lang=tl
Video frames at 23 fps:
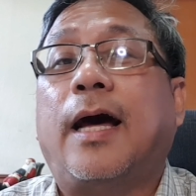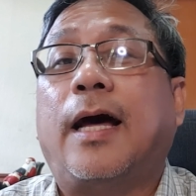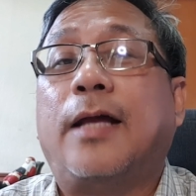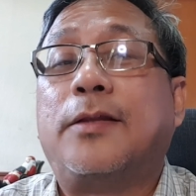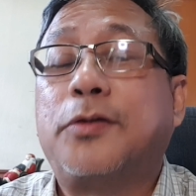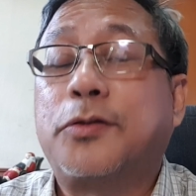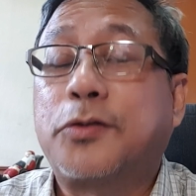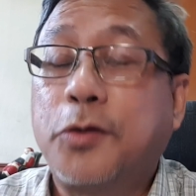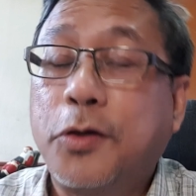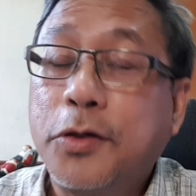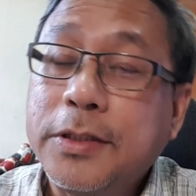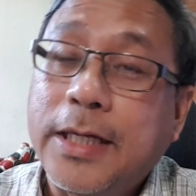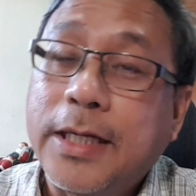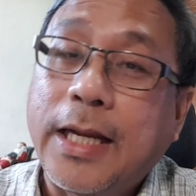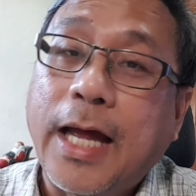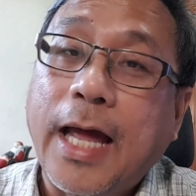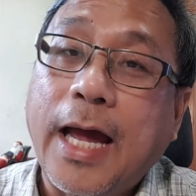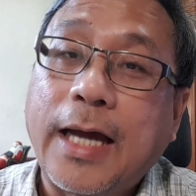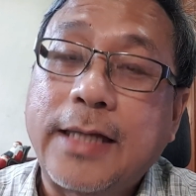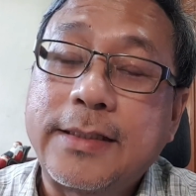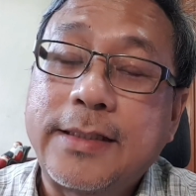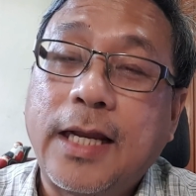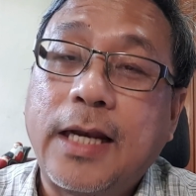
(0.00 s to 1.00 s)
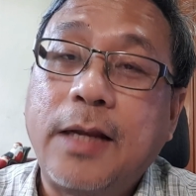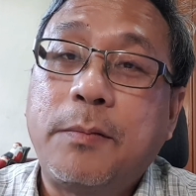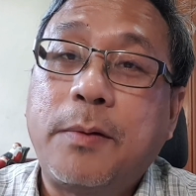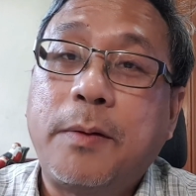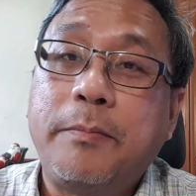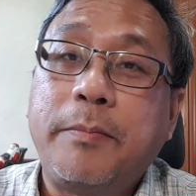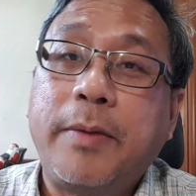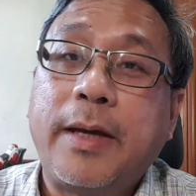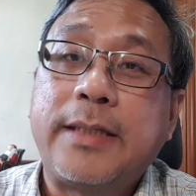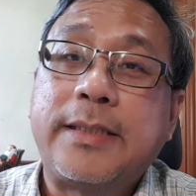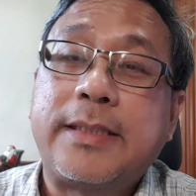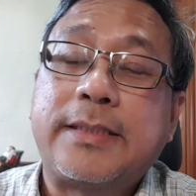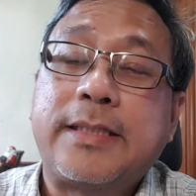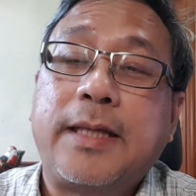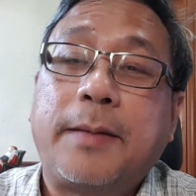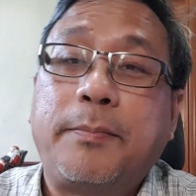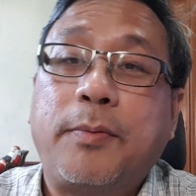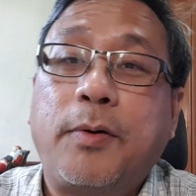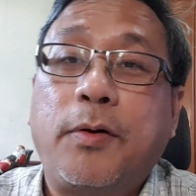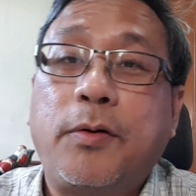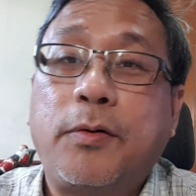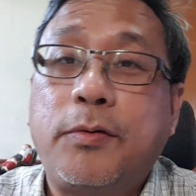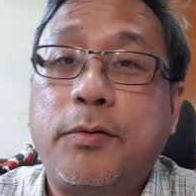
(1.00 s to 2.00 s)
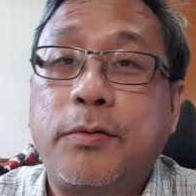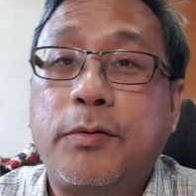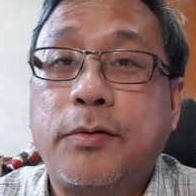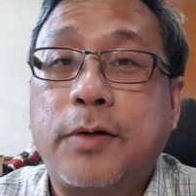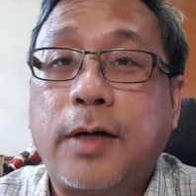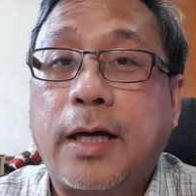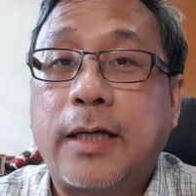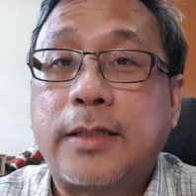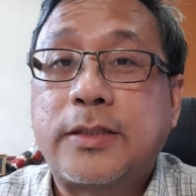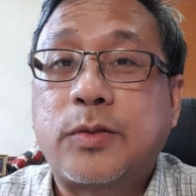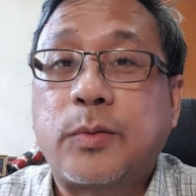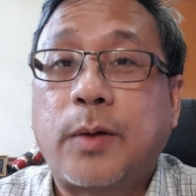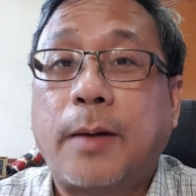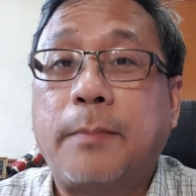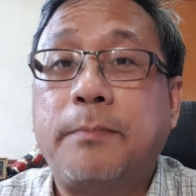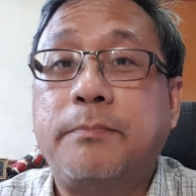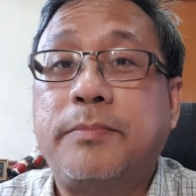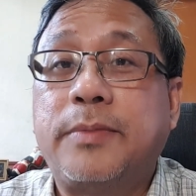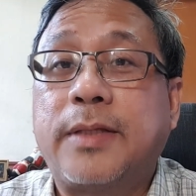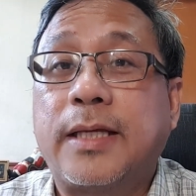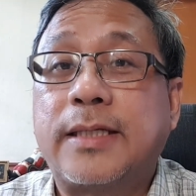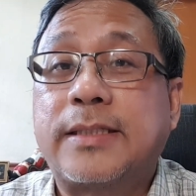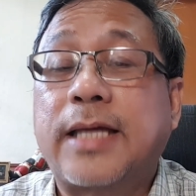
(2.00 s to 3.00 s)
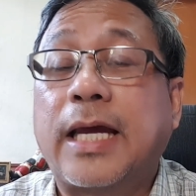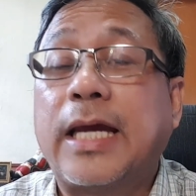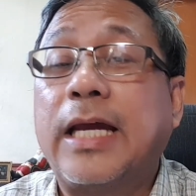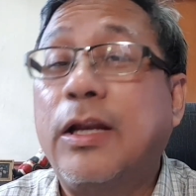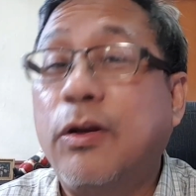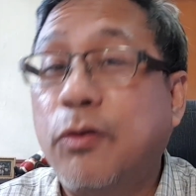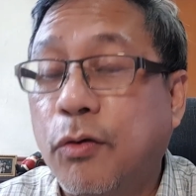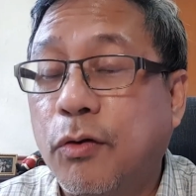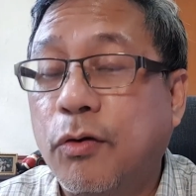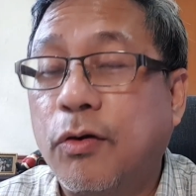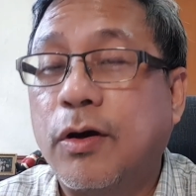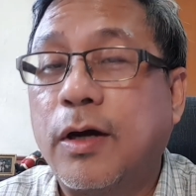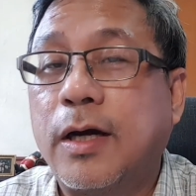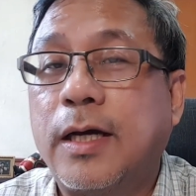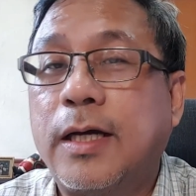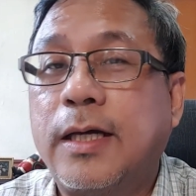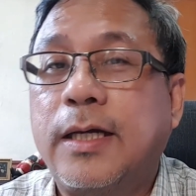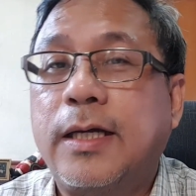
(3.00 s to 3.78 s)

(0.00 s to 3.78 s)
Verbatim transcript: Ang totoo niya, nakakadalawang beses na po akong uh, swab test sa ilong.